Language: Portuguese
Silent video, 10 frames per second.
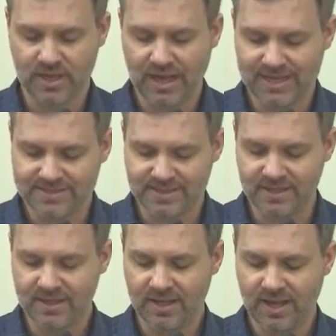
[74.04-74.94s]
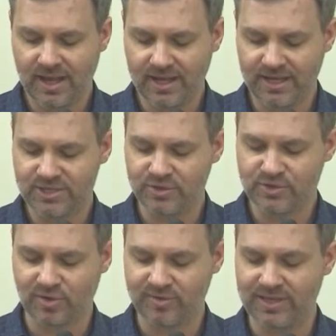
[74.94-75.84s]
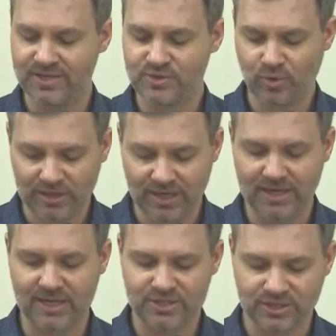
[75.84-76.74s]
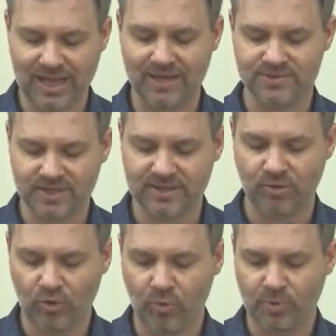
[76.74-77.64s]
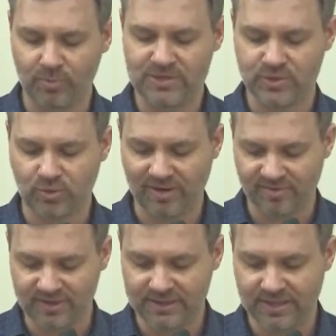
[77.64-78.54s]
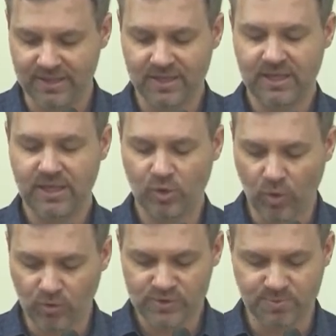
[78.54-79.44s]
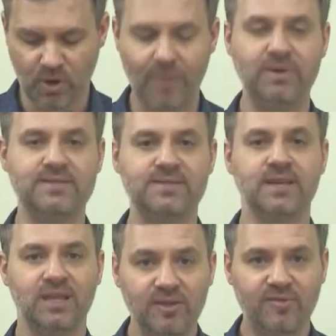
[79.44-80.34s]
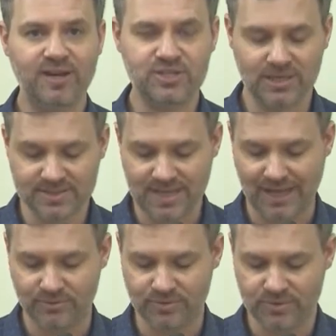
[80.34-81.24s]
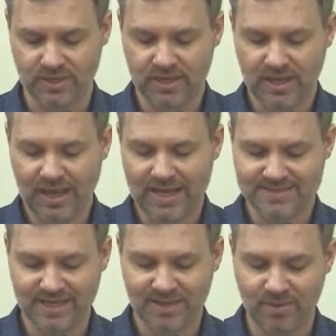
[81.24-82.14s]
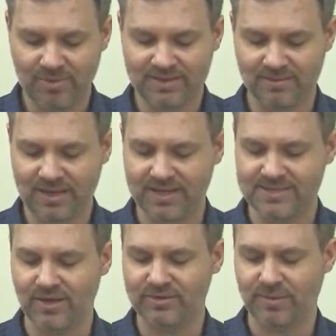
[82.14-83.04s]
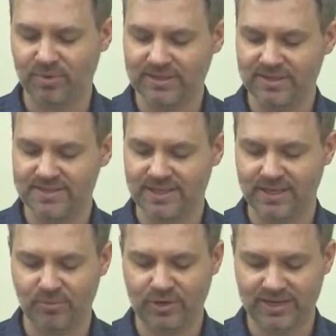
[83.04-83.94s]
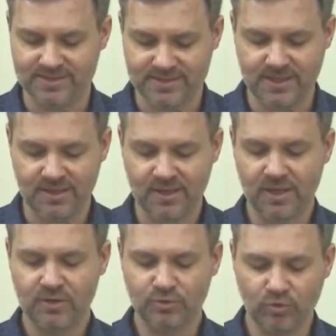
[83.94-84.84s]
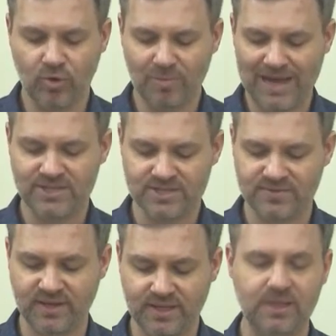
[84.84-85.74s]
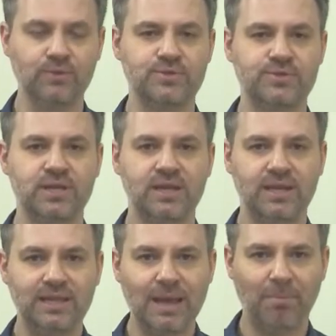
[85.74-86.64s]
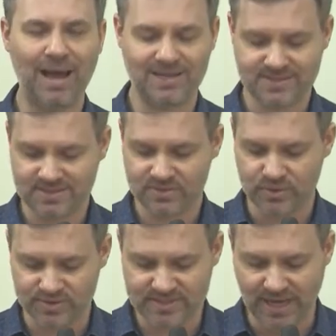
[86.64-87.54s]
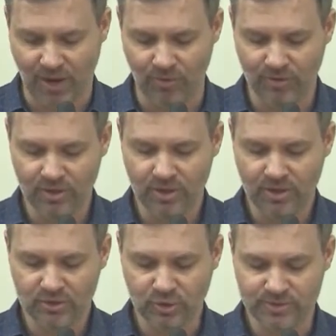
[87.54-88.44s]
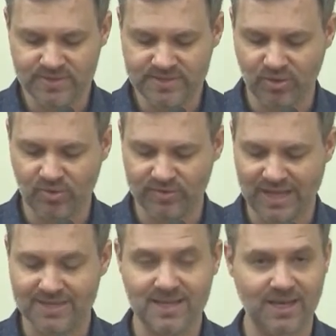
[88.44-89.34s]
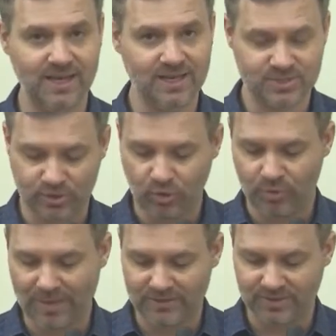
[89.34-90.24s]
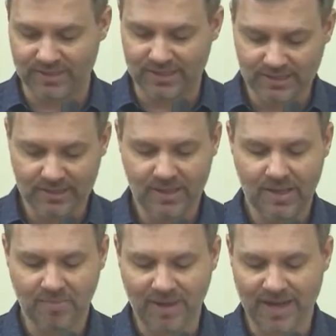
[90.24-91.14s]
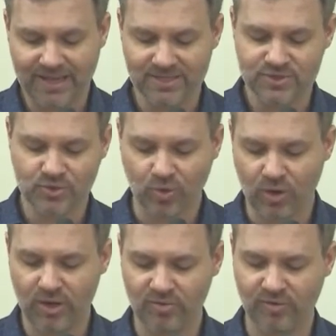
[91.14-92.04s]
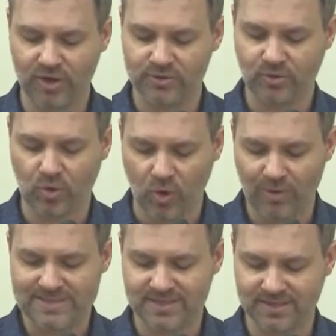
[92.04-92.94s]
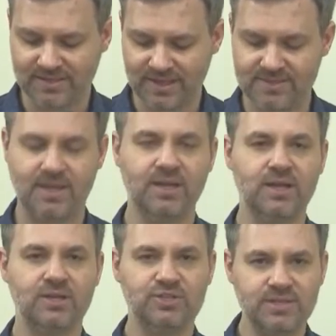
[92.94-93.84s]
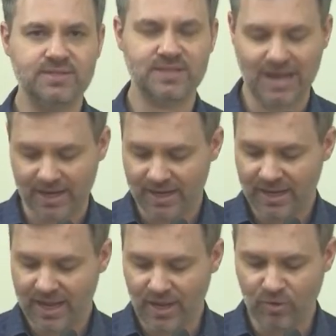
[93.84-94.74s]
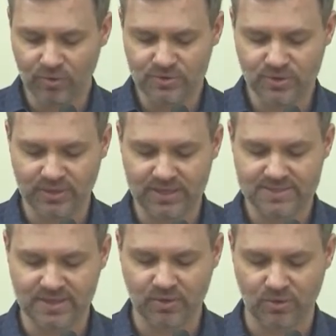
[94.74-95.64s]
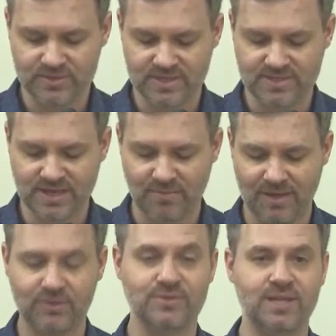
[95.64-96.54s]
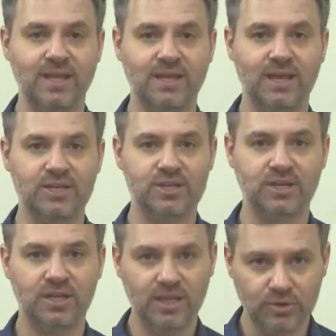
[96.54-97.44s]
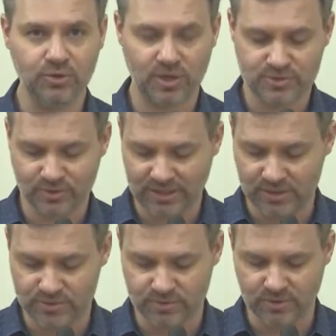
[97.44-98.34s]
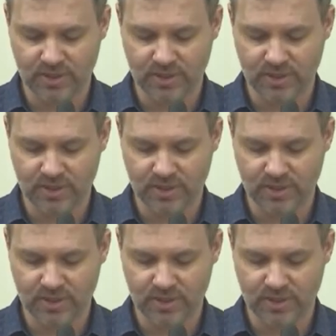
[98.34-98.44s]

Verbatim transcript: Assim, a igreja nos convida a escolher candidatos que tenham compromisso com a vida e com os pobres e fragilizados. A CNBB também ressalta a importância da democracia, do combate às fake news e da paz social. Todos estão convidados a ler este documento aqui para que escolham o voto com a certeza de estar em consonância com os ensinamentos da Igreja e do nosso Cristo.